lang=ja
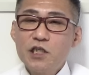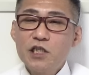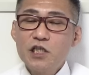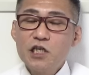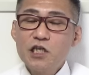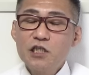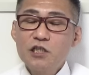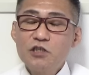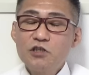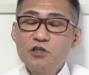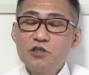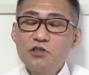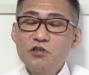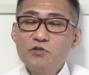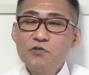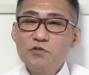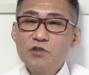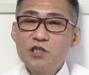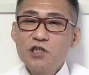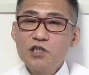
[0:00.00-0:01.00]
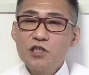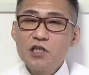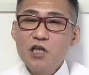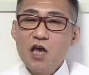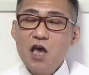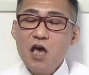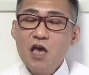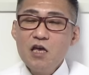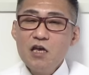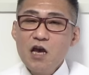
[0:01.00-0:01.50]
1月15日っ
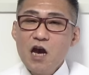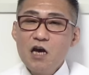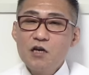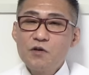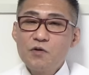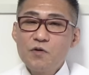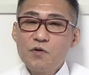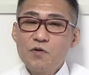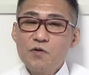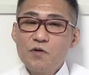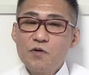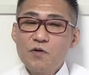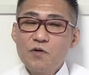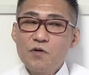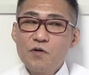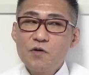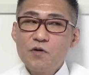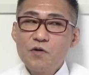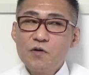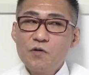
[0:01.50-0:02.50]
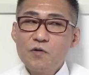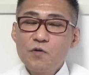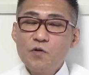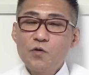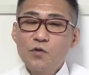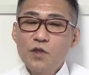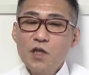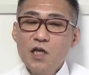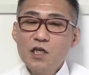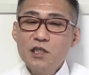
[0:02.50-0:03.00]
て、あのー、
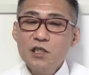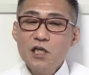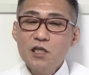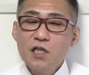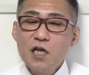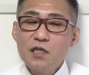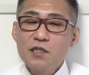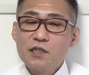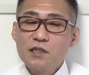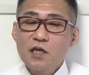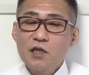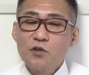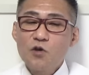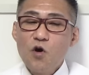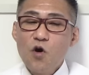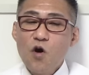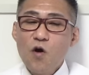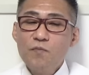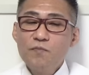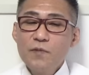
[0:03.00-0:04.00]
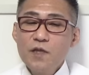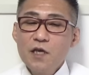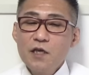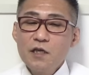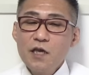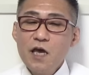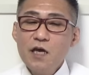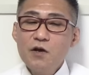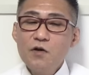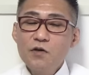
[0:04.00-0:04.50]
固定してたんですけど、
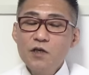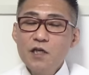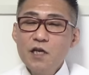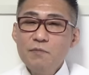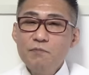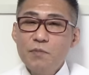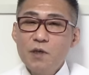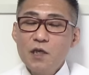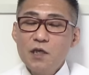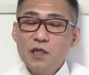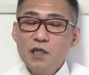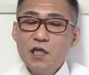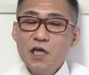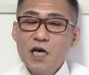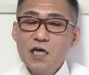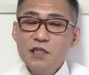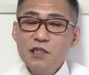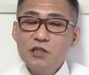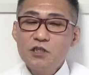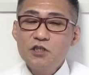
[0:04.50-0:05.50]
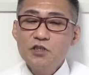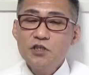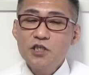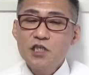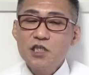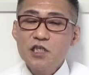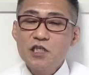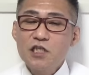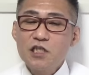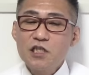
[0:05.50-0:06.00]
建国記念日2月
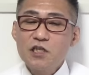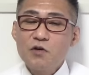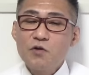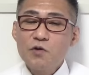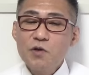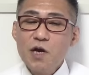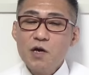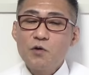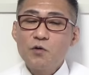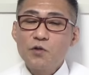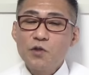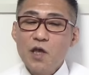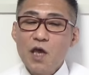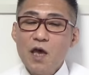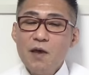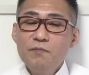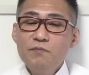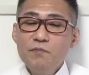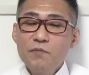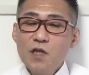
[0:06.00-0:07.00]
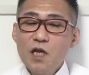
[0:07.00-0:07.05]
11日、これは固定。